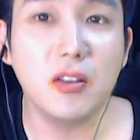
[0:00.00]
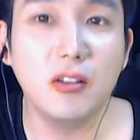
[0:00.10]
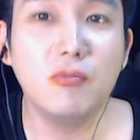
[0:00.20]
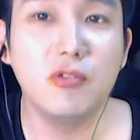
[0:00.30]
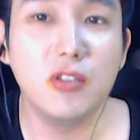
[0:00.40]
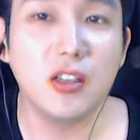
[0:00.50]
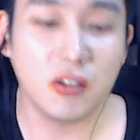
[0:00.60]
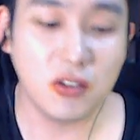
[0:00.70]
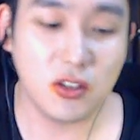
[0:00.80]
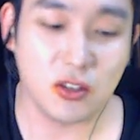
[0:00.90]
인성 문제
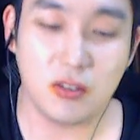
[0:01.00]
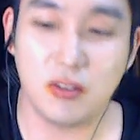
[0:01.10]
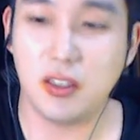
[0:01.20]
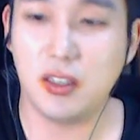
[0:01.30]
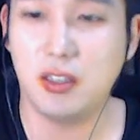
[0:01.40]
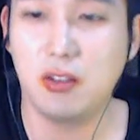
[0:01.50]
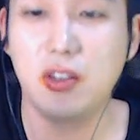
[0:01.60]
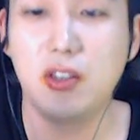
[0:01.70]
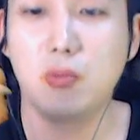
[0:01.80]
있었죠. 예, 정신 좀